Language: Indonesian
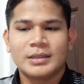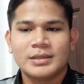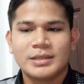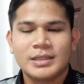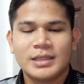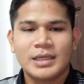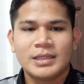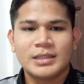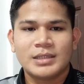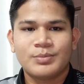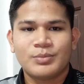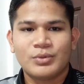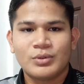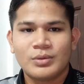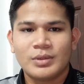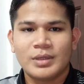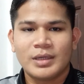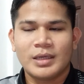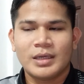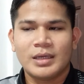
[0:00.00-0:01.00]
Jika
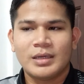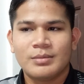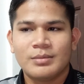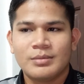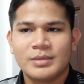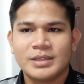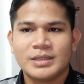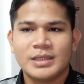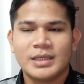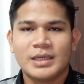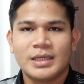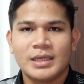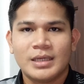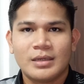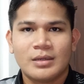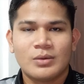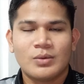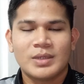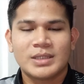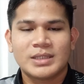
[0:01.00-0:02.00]
Jepun ingin menjadi
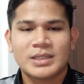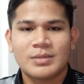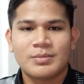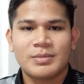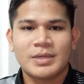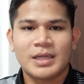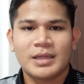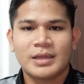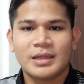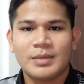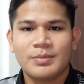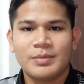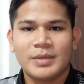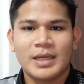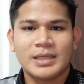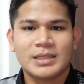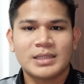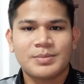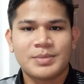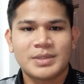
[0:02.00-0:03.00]
kuasa maritim
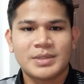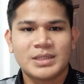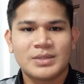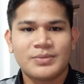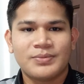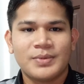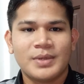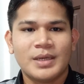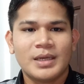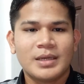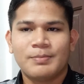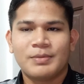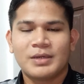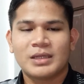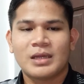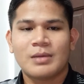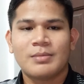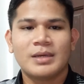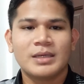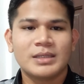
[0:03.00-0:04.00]
di Asia Pasifik,
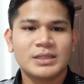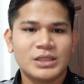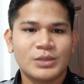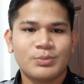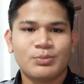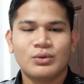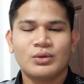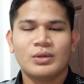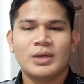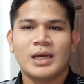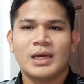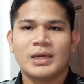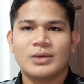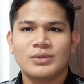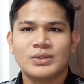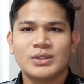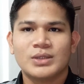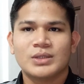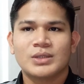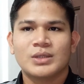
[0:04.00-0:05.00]
pertama Jepun
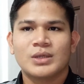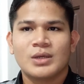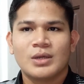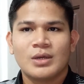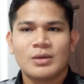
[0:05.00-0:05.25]
harus